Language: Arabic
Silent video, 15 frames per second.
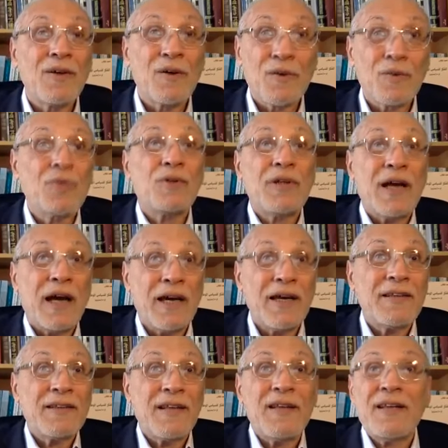كنت
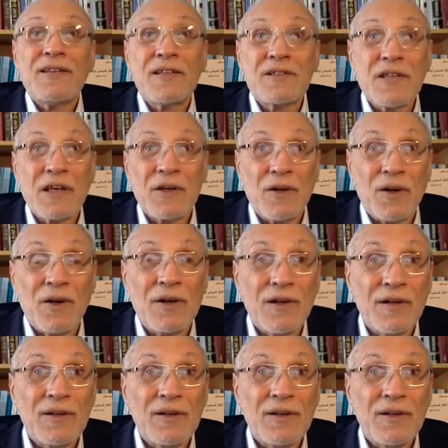داعية للتشيع